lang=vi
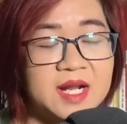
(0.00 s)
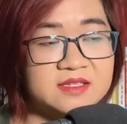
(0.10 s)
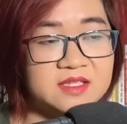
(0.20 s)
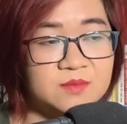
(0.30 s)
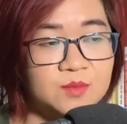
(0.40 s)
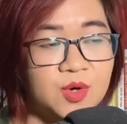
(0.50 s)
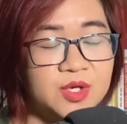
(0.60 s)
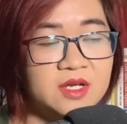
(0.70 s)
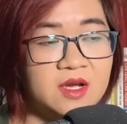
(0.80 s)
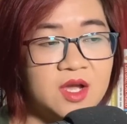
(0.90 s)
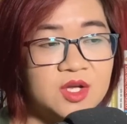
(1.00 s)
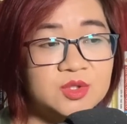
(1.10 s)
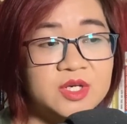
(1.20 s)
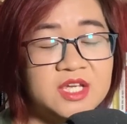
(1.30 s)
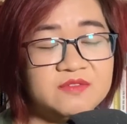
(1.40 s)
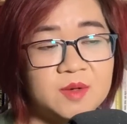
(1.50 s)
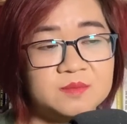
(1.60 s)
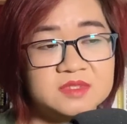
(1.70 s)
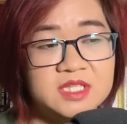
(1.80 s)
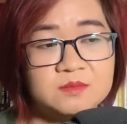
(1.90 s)
lại tiền bối, tôi hy vọng
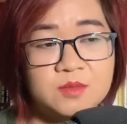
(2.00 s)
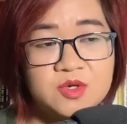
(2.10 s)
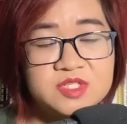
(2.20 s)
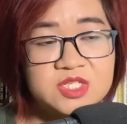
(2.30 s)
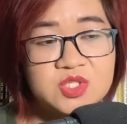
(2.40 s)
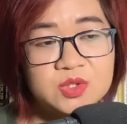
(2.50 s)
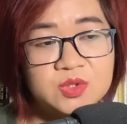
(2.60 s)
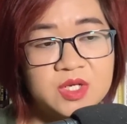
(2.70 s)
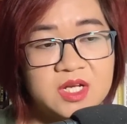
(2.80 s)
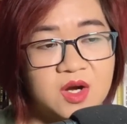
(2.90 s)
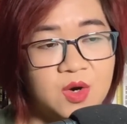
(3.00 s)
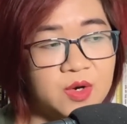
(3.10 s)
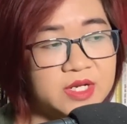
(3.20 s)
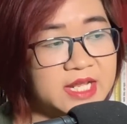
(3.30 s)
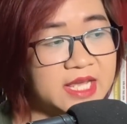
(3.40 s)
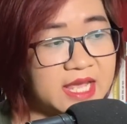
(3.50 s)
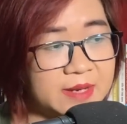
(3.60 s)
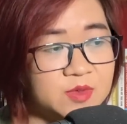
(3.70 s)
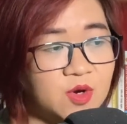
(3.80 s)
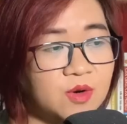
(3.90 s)
tiền bối sẽ cho tôi cơ hội để
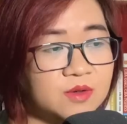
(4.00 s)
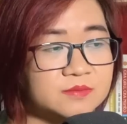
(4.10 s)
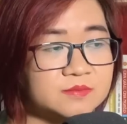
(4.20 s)
cảm ngộ.